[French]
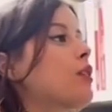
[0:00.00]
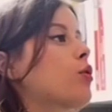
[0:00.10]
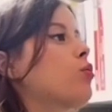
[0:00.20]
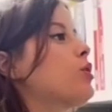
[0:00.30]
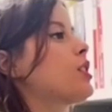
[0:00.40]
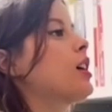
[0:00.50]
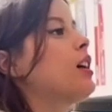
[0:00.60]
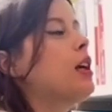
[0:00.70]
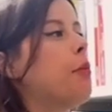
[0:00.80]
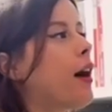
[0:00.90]
aime lire, se
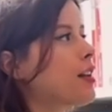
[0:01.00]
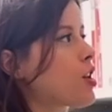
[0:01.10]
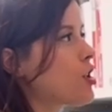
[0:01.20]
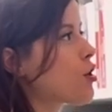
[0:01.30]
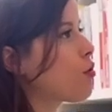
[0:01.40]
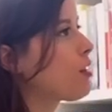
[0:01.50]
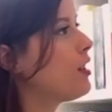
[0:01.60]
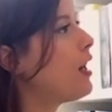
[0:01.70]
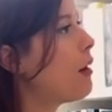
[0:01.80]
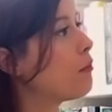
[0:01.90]
soutient et partage des
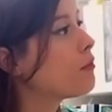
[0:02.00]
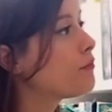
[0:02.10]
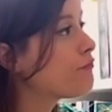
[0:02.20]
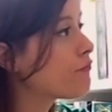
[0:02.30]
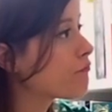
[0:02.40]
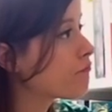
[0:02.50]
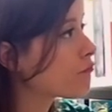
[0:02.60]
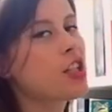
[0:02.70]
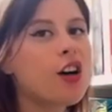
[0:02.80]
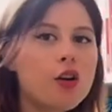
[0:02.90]
choses qu'il aime.
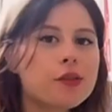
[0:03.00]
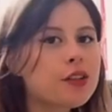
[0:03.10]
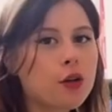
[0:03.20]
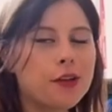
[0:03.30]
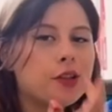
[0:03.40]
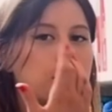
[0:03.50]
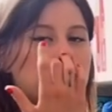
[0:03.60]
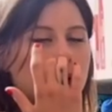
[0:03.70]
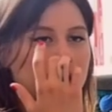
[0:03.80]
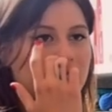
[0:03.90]
J'ai envie en
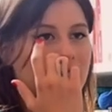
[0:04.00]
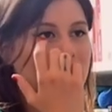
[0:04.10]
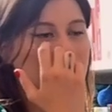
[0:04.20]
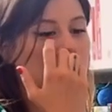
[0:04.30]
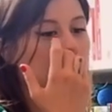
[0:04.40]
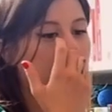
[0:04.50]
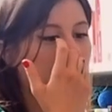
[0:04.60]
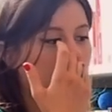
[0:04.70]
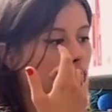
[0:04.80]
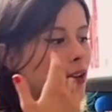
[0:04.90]
fait de vous tenter et
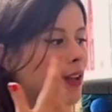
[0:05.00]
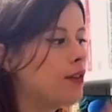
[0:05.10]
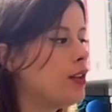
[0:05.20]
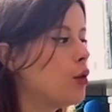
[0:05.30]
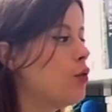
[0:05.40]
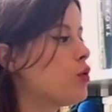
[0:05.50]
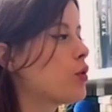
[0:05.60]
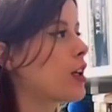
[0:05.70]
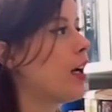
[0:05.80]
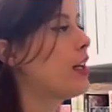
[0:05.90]
j'espère que cette
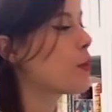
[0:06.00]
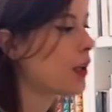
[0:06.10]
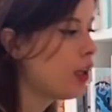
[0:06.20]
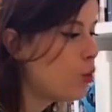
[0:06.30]
vidéo vous ouvrira